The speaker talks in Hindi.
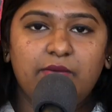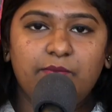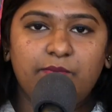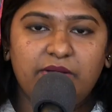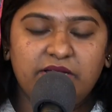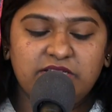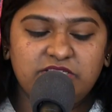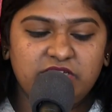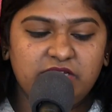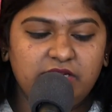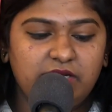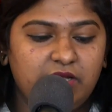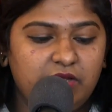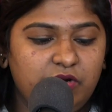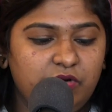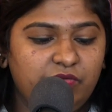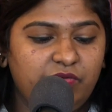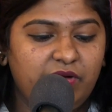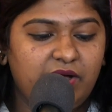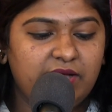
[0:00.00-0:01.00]
भजन
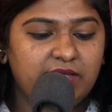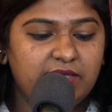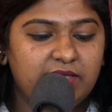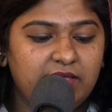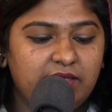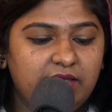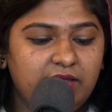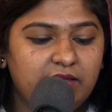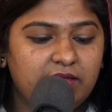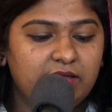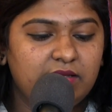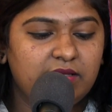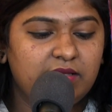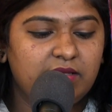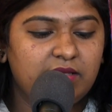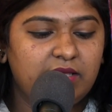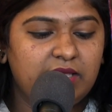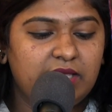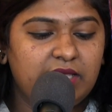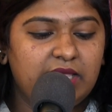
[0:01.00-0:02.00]
अनुवाक्य
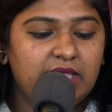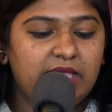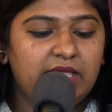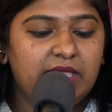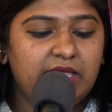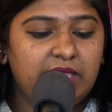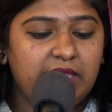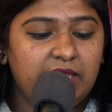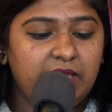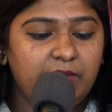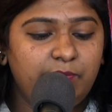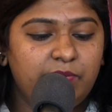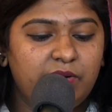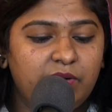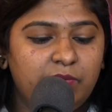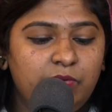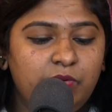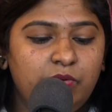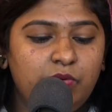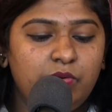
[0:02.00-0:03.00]
हे
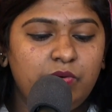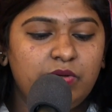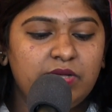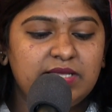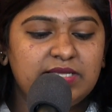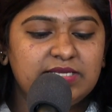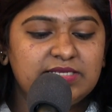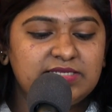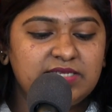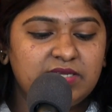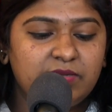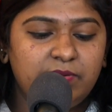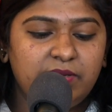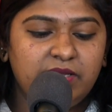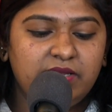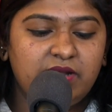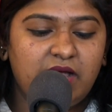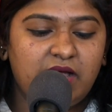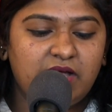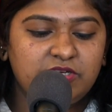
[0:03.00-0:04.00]
प्रभु सभी
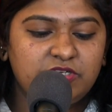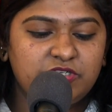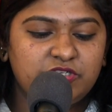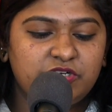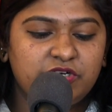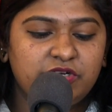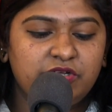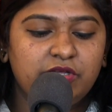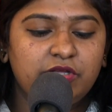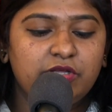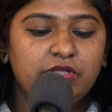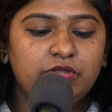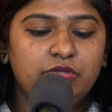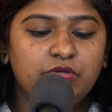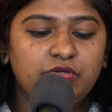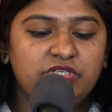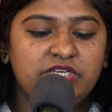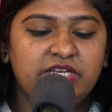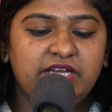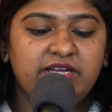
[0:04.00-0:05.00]
राष्ट्र
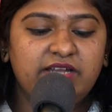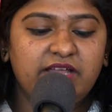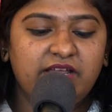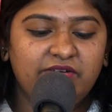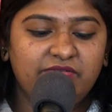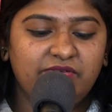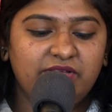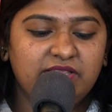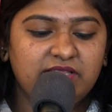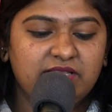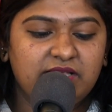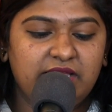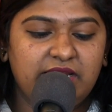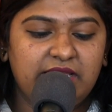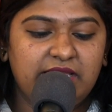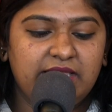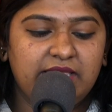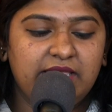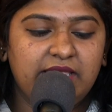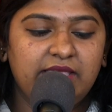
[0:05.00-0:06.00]
तुझे दंडवत
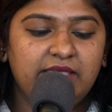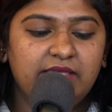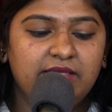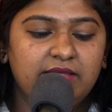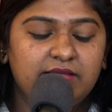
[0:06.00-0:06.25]
करेंगे